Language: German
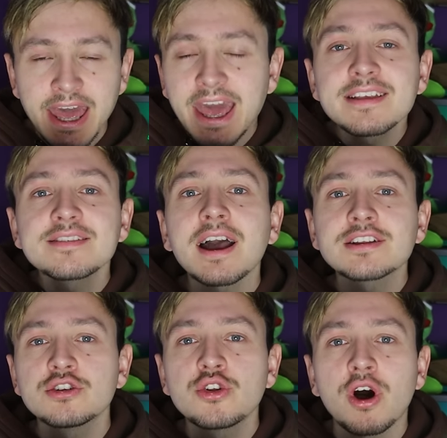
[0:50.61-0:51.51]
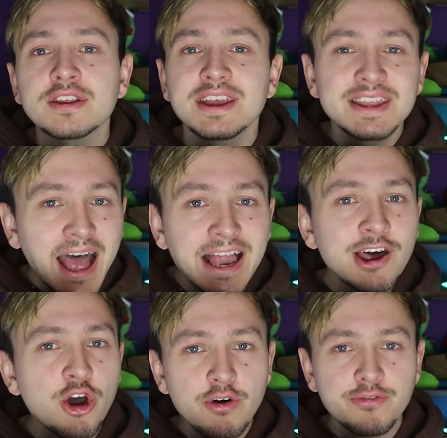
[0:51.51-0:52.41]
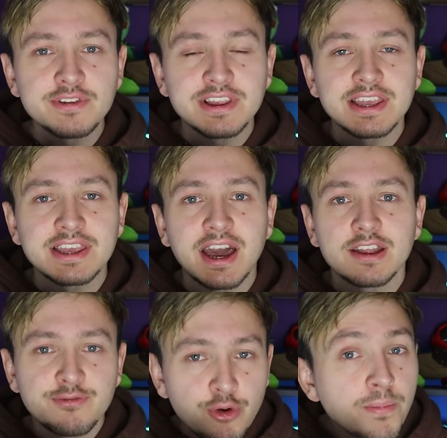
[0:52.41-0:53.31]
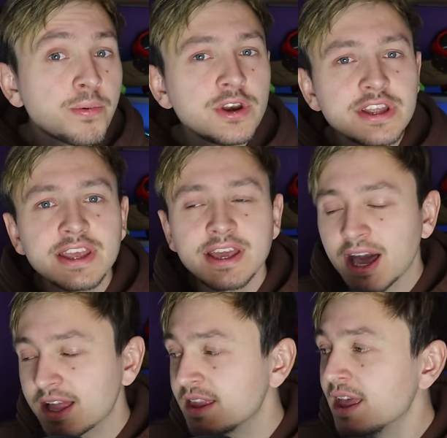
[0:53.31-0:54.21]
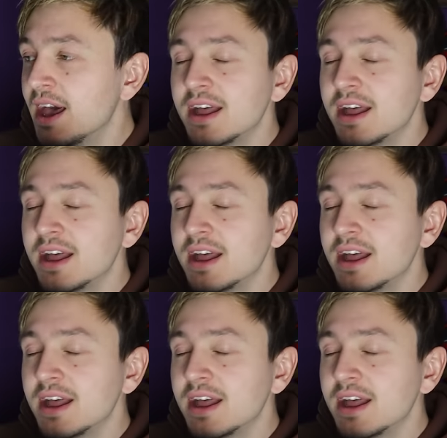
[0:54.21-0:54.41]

Er sagte dort in aller Öffentlichkeit vor Politikern,